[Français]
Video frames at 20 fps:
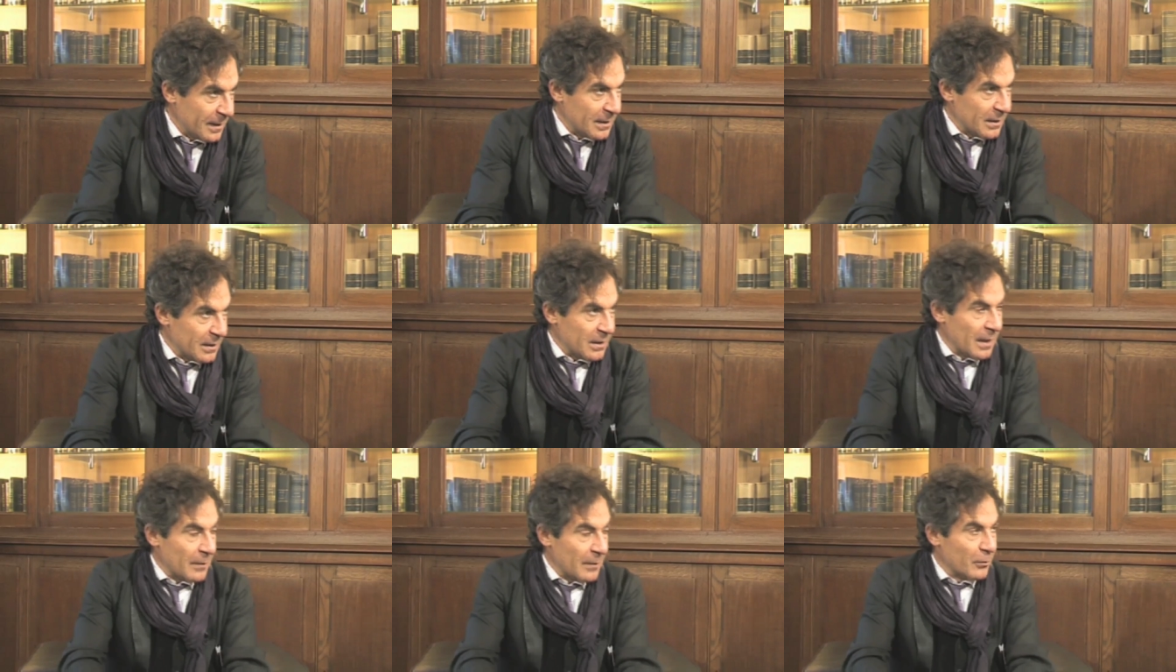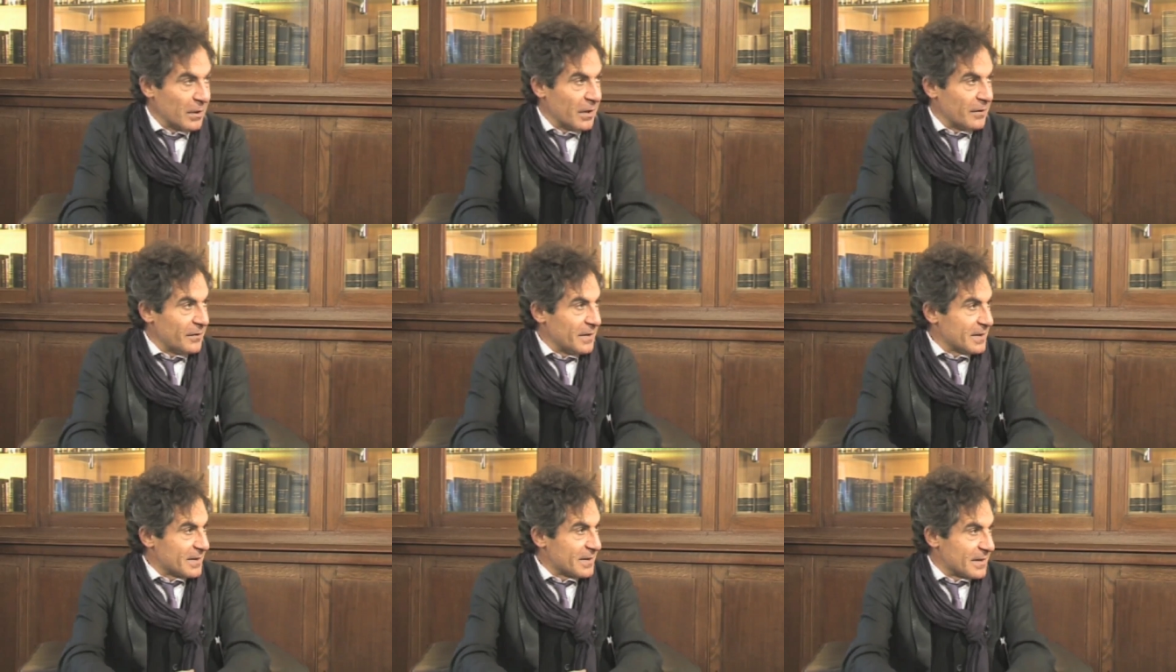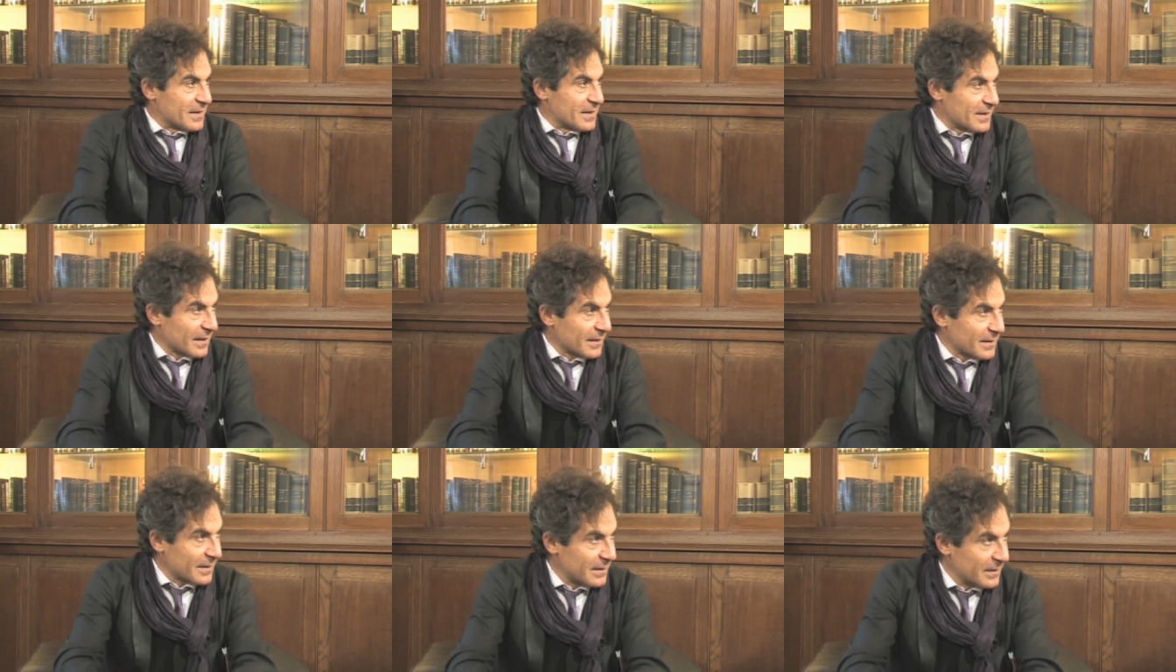Et à mon avis, c'est
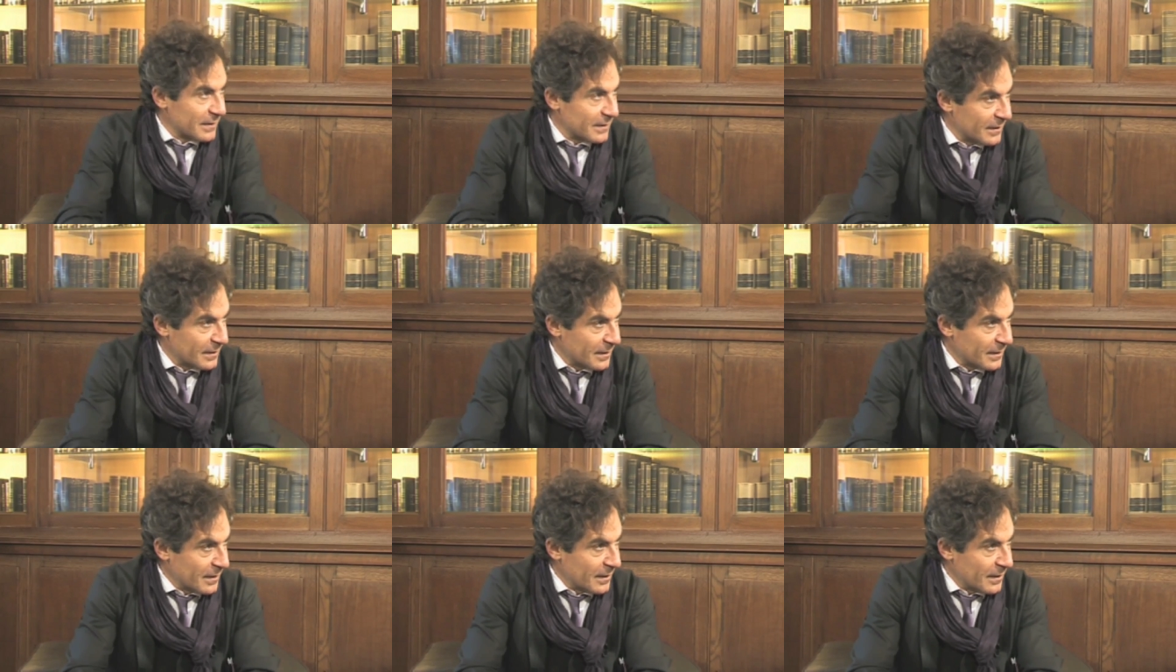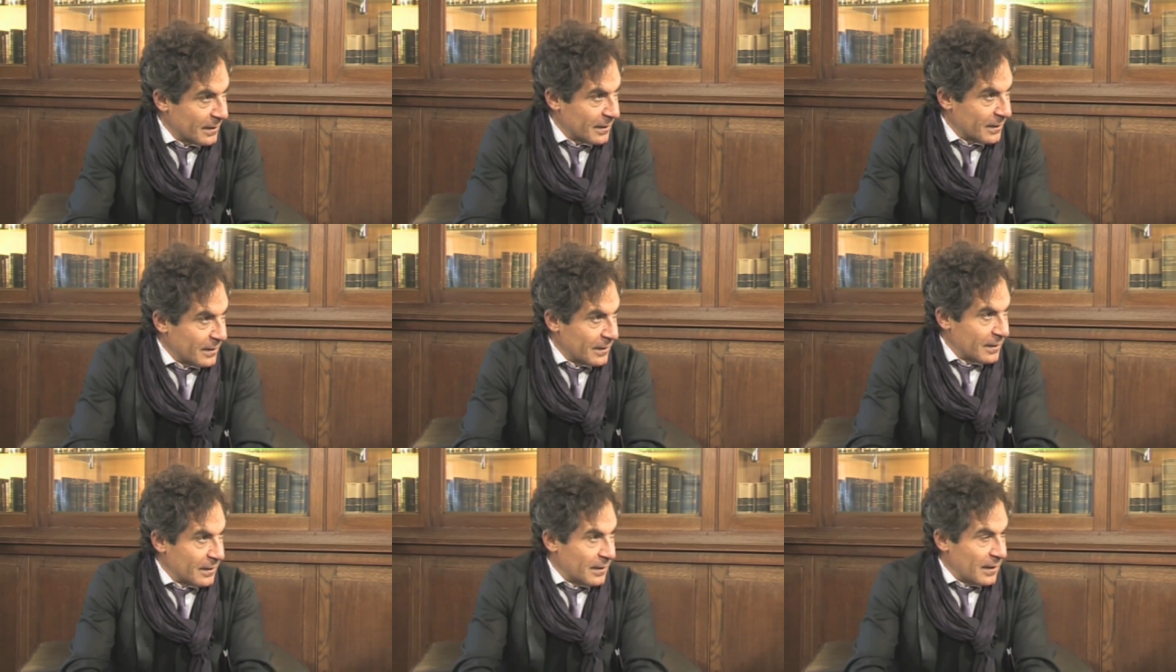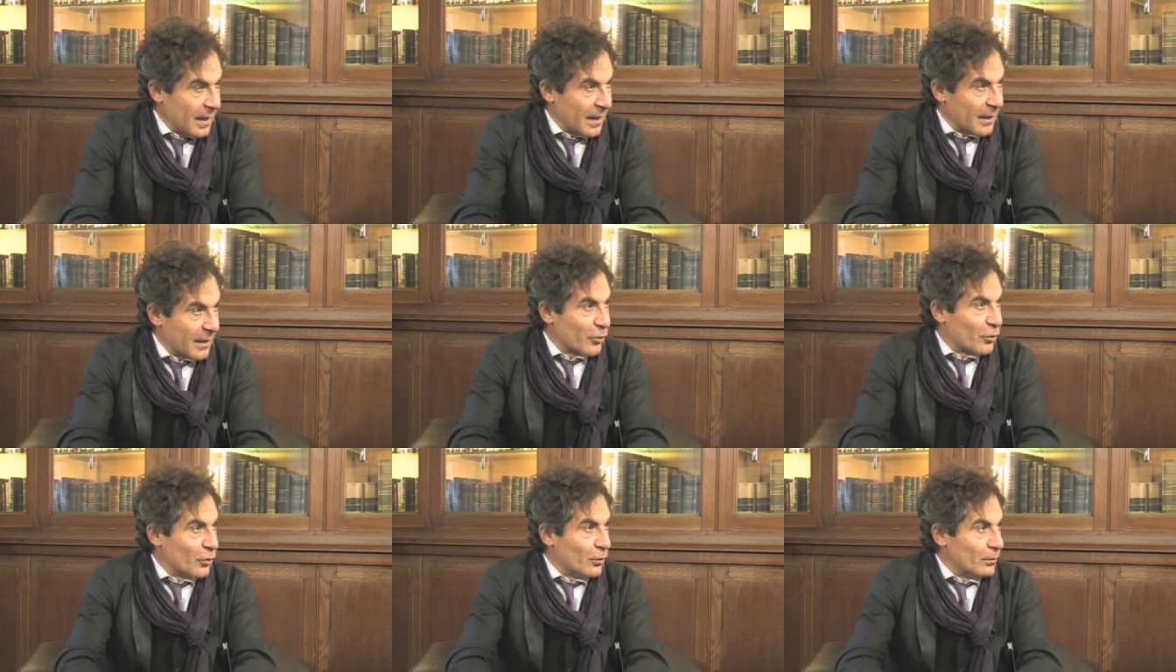ça qui
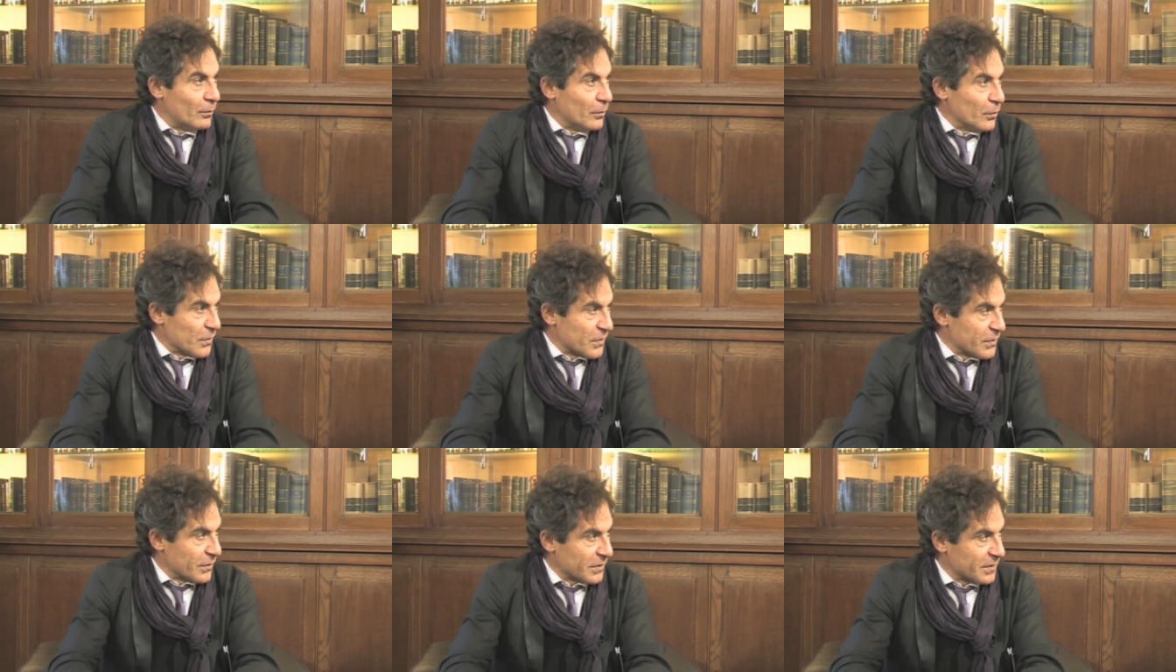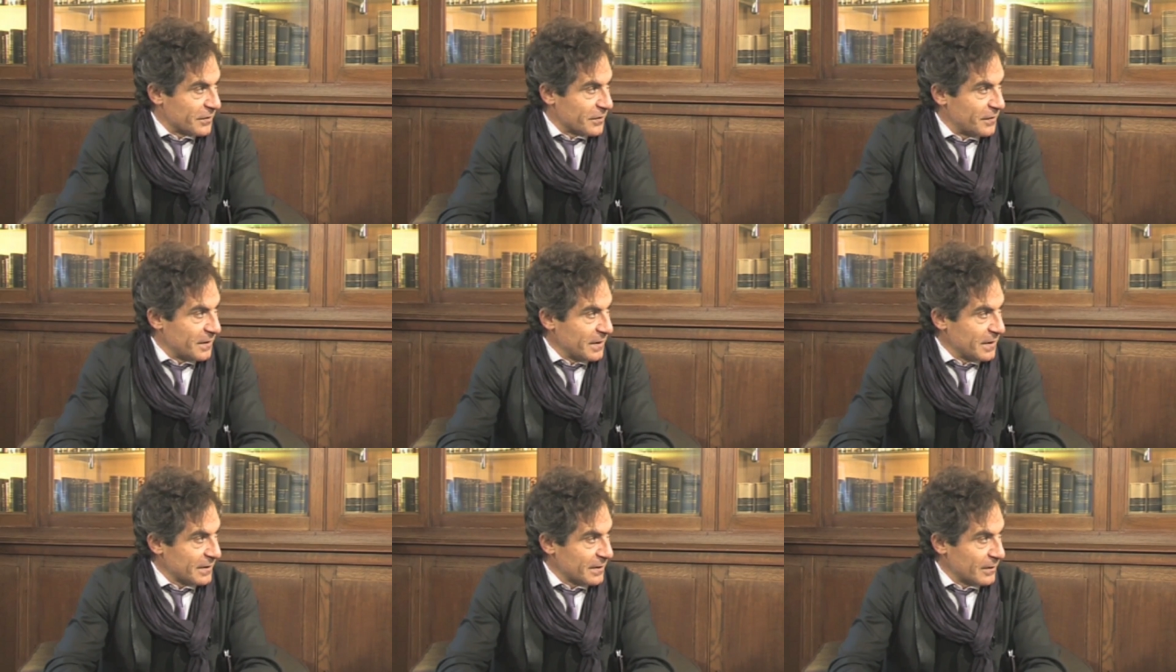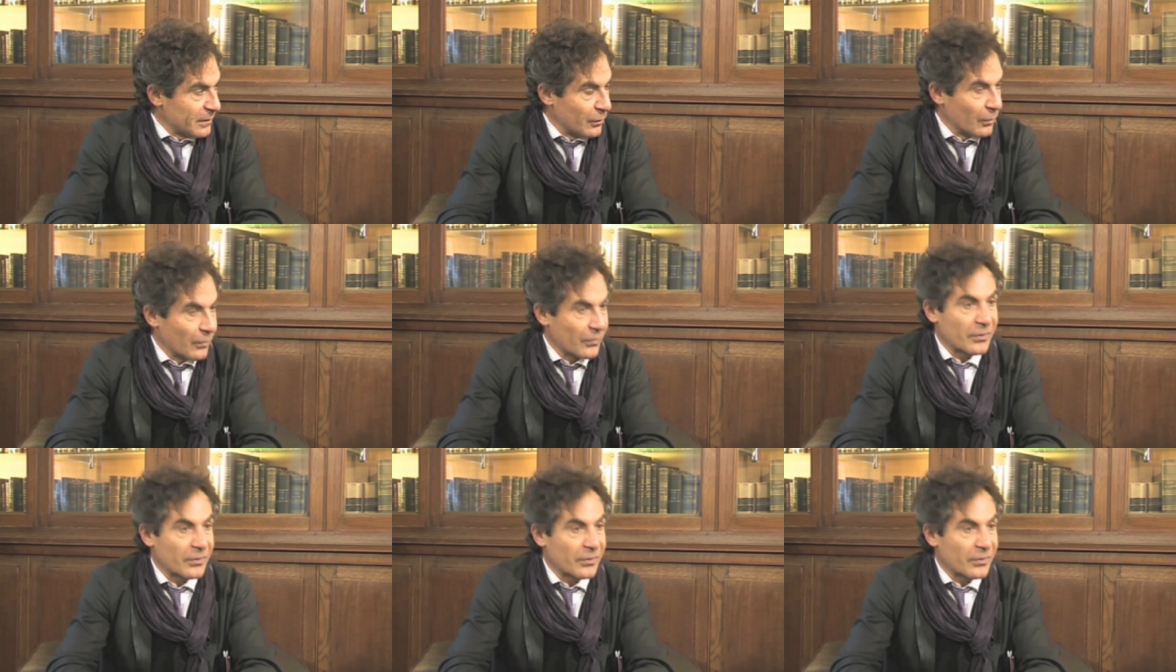incombe aux scientifiques.